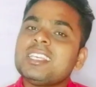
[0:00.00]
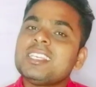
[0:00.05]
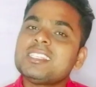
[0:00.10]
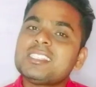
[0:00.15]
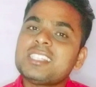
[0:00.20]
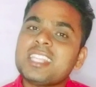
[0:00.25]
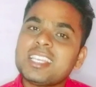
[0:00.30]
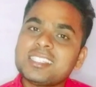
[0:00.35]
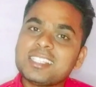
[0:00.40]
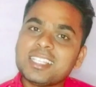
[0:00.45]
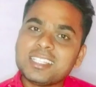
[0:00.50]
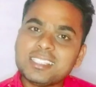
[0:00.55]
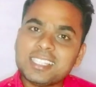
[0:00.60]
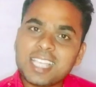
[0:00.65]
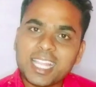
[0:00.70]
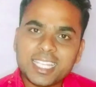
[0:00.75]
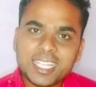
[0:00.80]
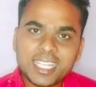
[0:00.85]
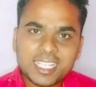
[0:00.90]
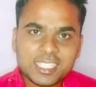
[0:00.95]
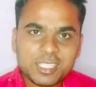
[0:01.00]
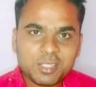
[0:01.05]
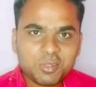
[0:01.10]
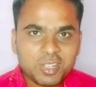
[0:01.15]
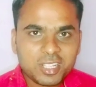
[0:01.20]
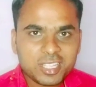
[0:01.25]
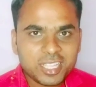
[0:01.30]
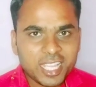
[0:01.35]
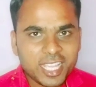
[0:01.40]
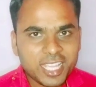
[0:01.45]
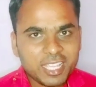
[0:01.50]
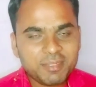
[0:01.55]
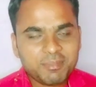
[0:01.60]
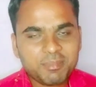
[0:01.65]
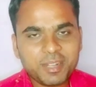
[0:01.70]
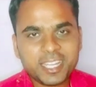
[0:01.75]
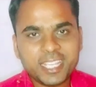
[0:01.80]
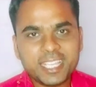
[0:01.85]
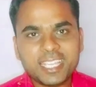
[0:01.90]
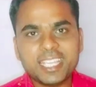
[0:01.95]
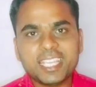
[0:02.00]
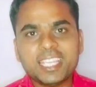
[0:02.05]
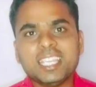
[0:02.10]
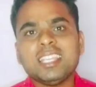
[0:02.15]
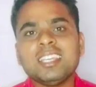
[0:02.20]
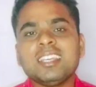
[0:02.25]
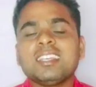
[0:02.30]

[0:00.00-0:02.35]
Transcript: स्टेशन जाने की ज़रूरत नहीं पड़ेगी